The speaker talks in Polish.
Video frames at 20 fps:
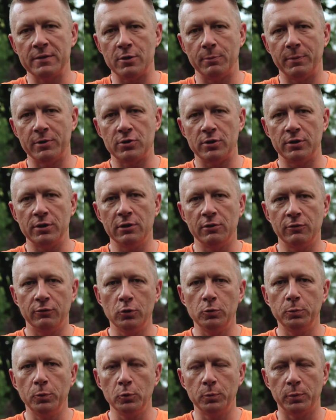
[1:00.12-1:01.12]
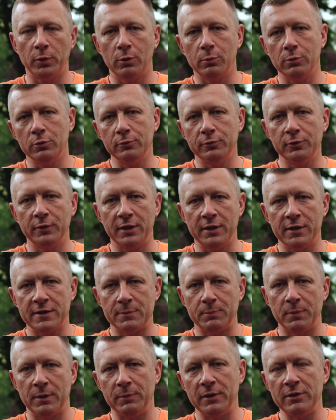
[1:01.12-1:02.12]
zobaczenie dwóch półpromów
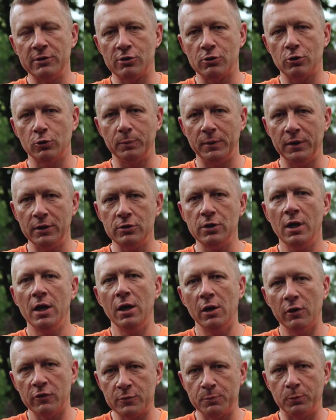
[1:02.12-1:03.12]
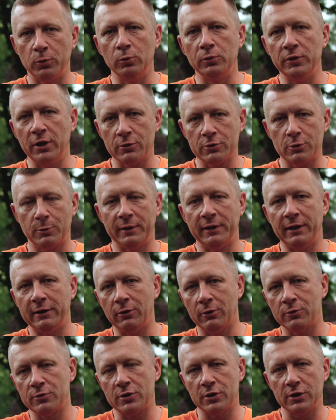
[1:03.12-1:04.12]
GSP 55 wspólnie
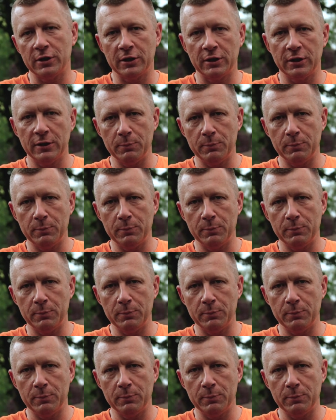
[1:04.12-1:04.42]
rozkładających